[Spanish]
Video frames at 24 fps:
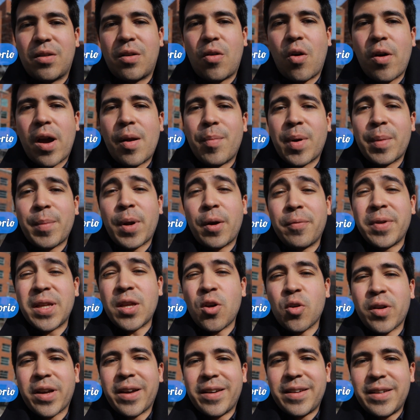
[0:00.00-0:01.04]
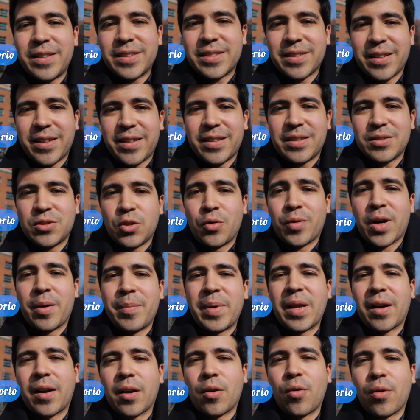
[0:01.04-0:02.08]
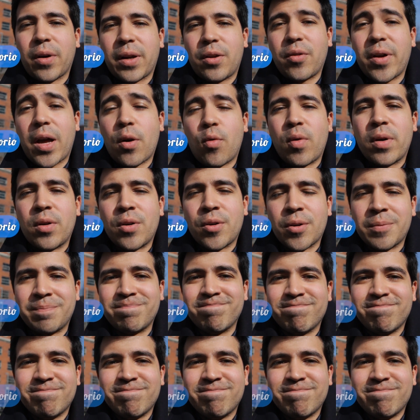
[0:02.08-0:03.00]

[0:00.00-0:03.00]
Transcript: con el primer video que hice sobre mi recorrido en Ecuador.